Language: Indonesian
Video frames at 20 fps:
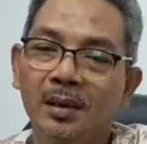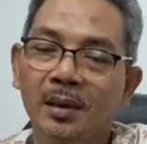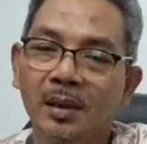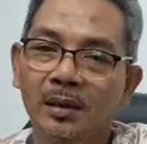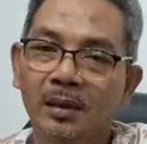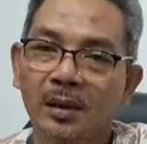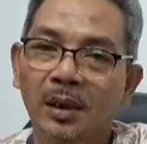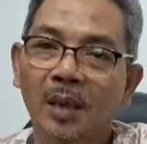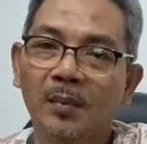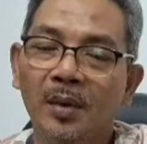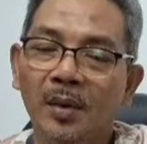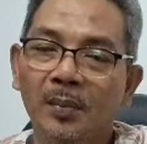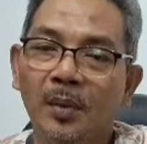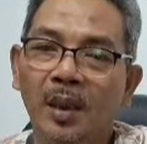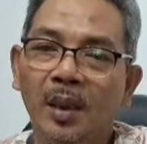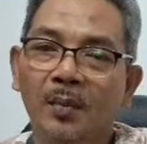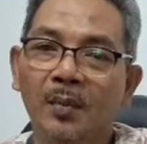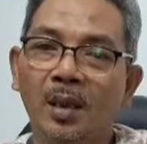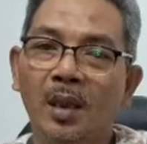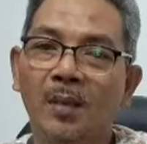Ya tetapi
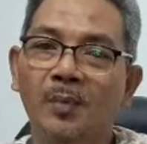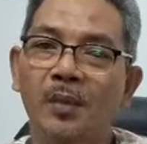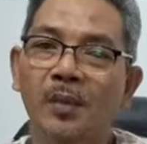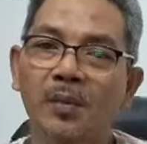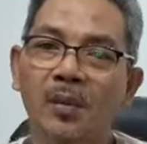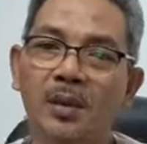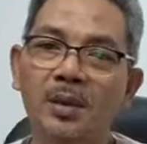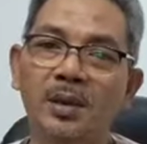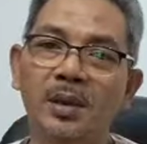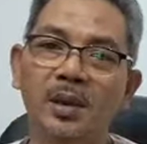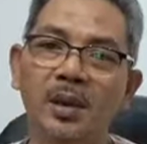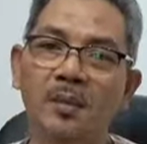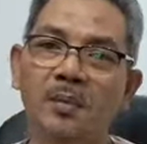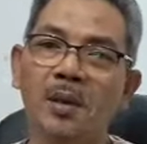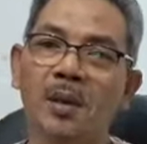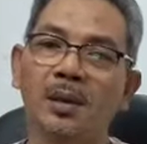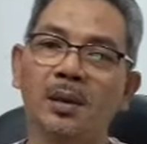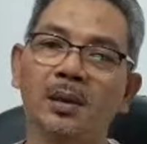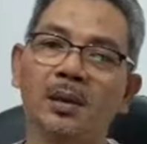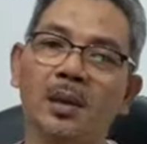bagaimanapun bahwa
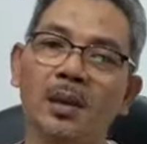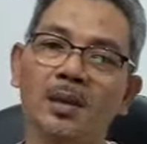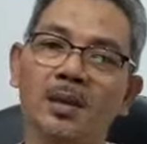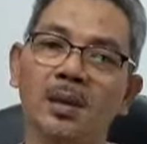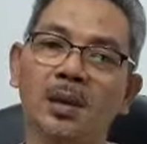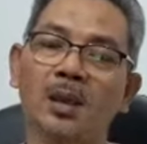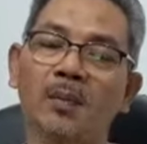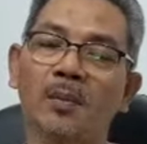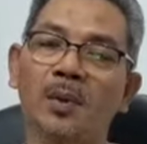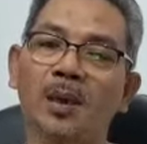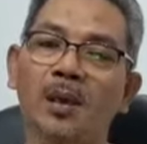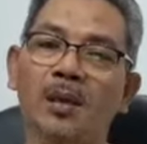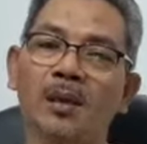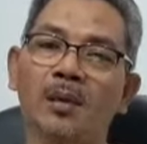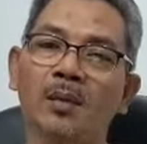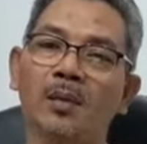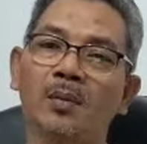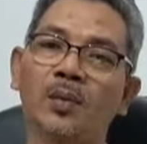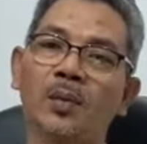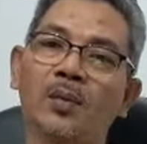sikap Anda adalah sikap
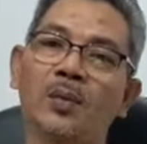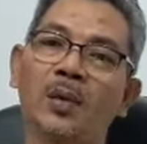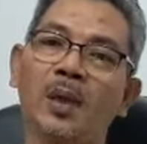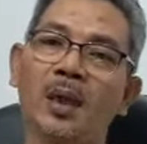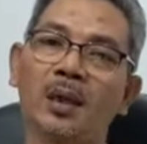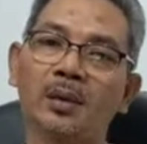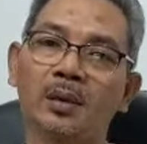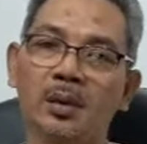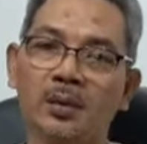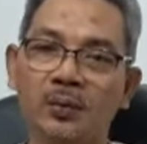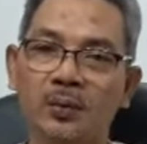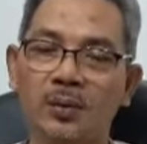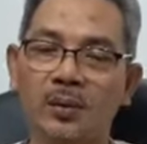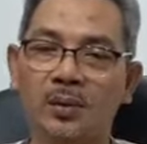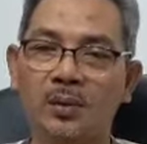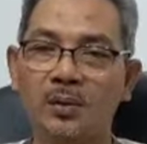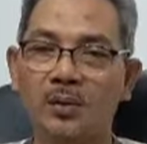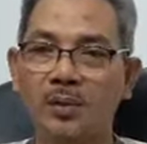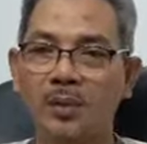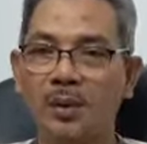yang provokatif
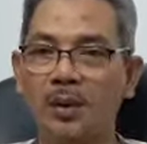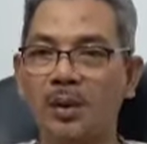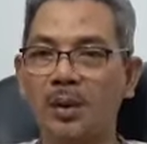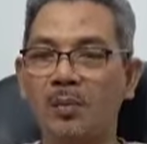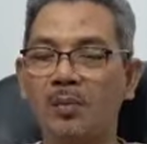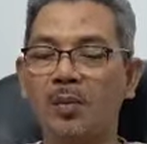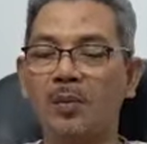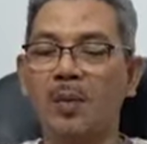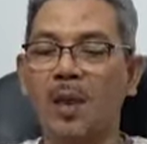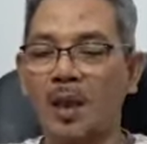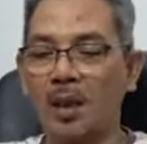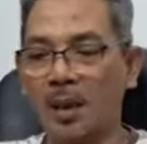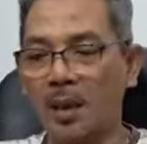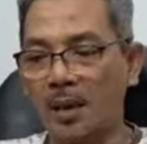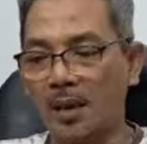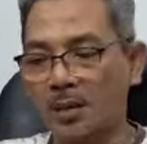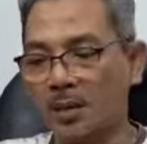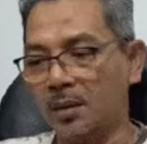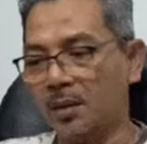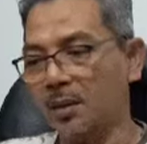gitu Ingin
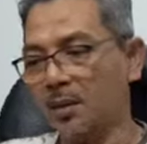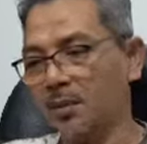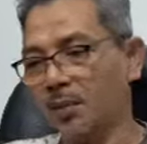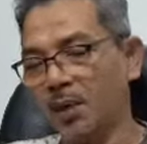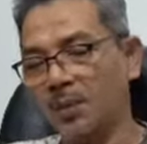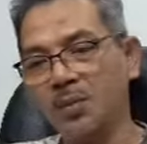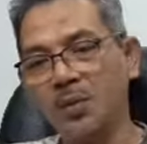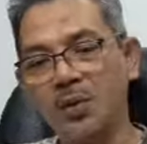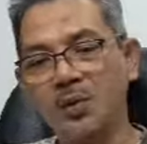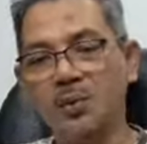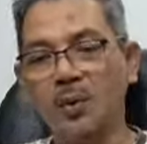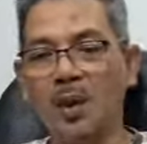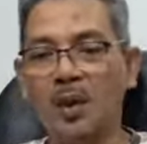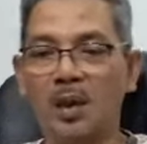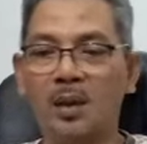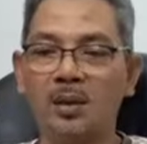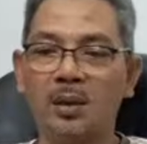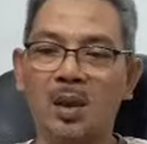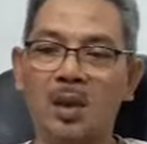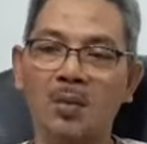membakar
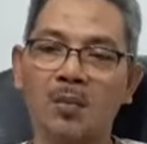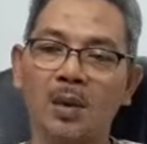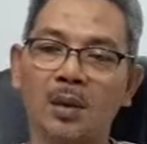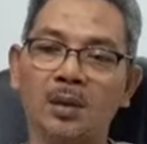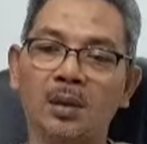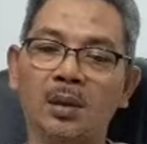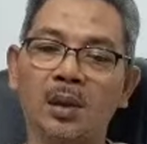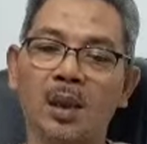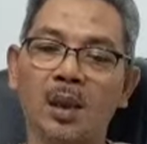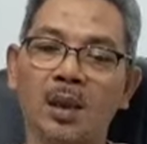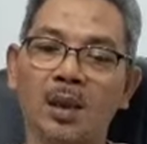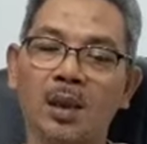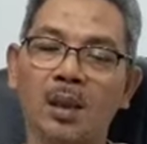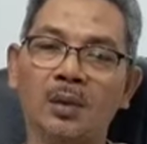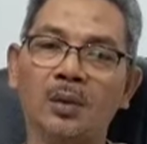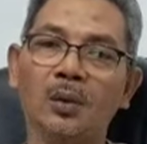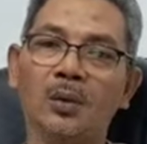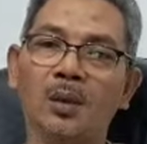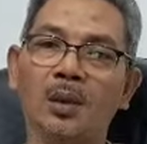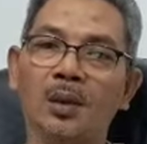permusuhan antara umat
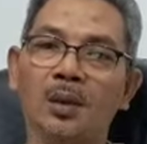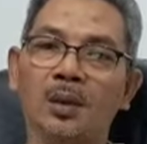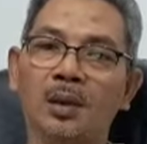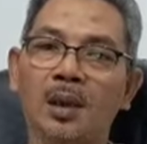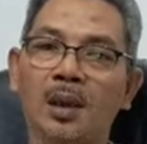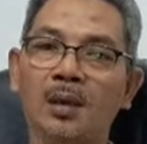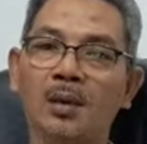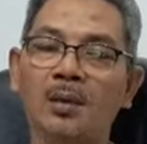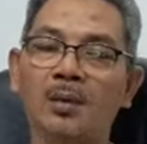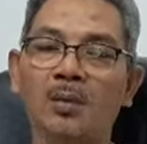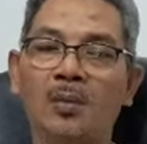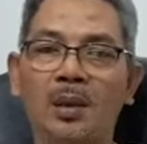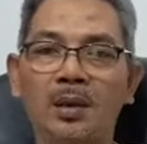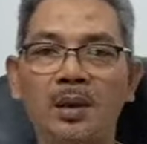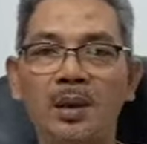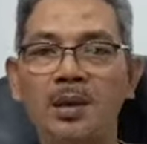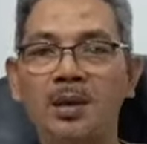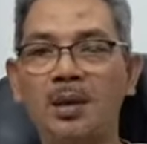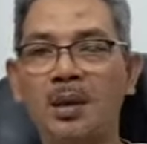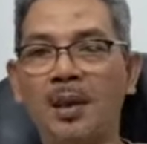Katolik dengan
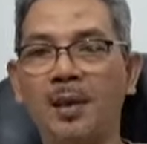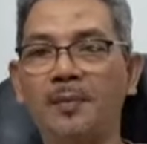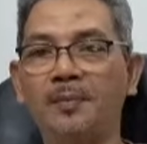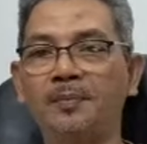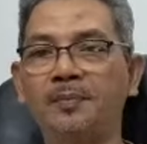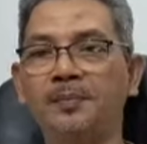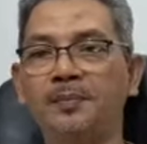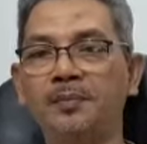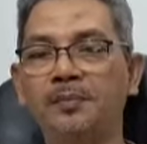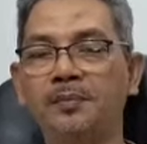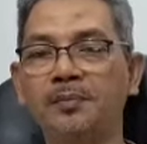umat Islam.